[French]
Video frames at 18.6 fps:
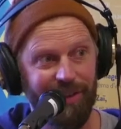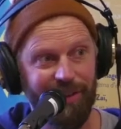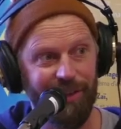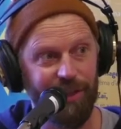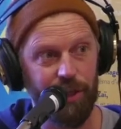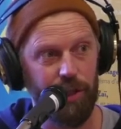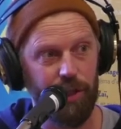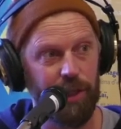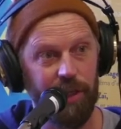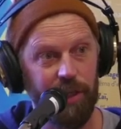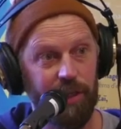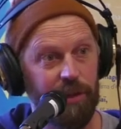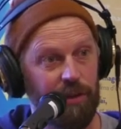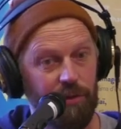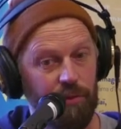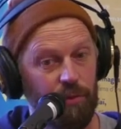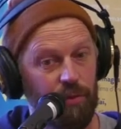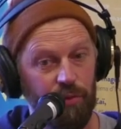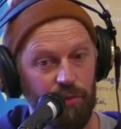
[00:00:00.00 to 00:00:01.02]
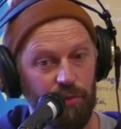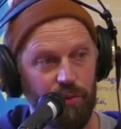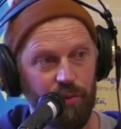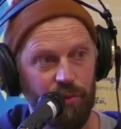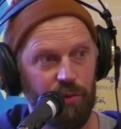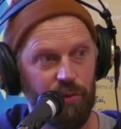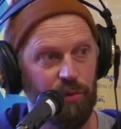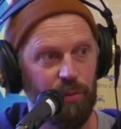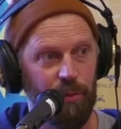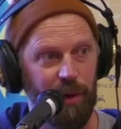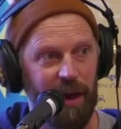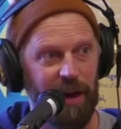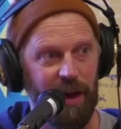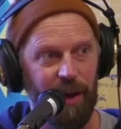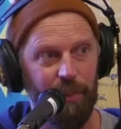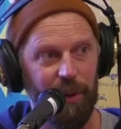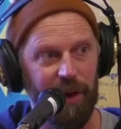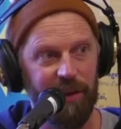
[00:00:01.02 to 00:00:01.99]
j'ai toujours eu du
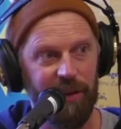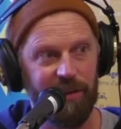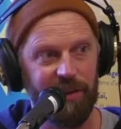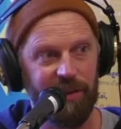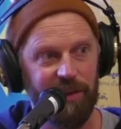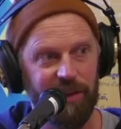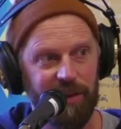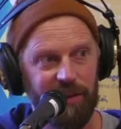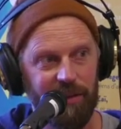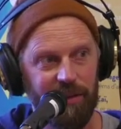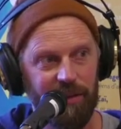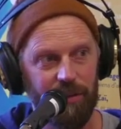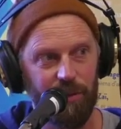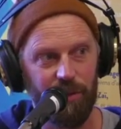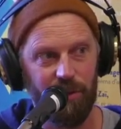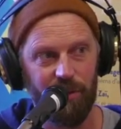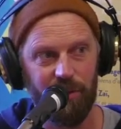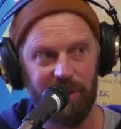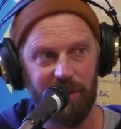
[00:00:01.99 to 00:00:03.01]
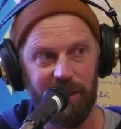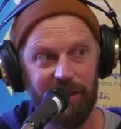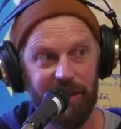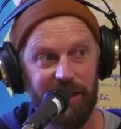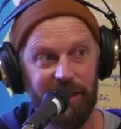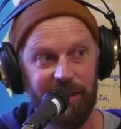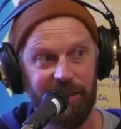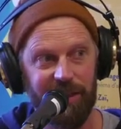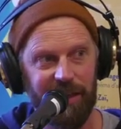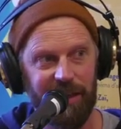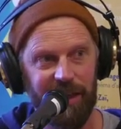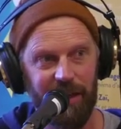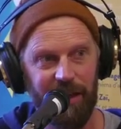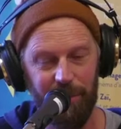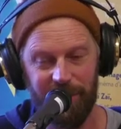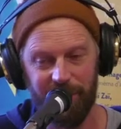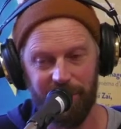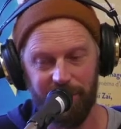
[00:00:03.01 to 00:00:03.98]
mal à pratiquer cette
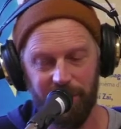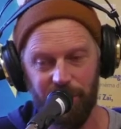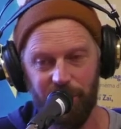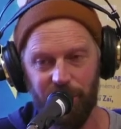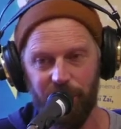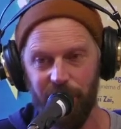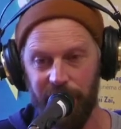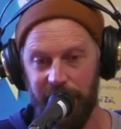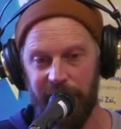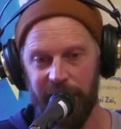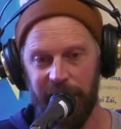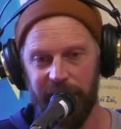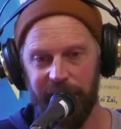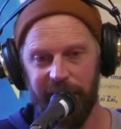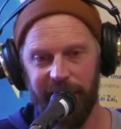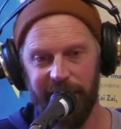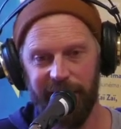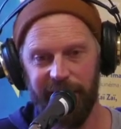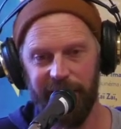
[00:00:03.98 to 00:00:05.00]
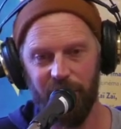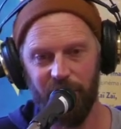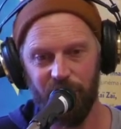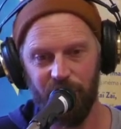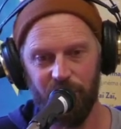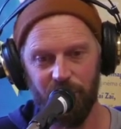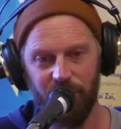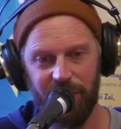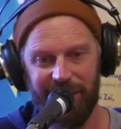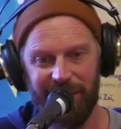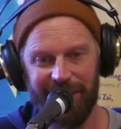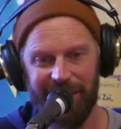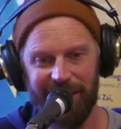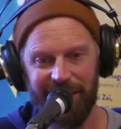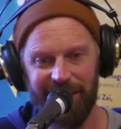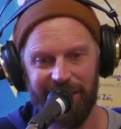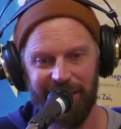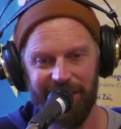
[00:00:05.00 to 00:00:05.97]
technique-là parce que il y a quelque chose
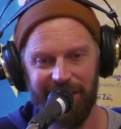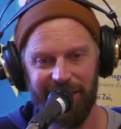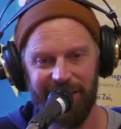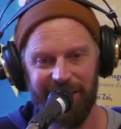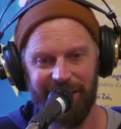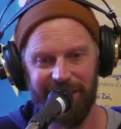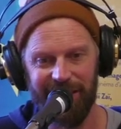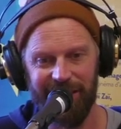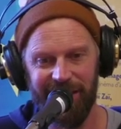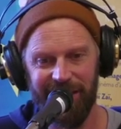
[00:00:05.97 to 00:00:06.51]
qui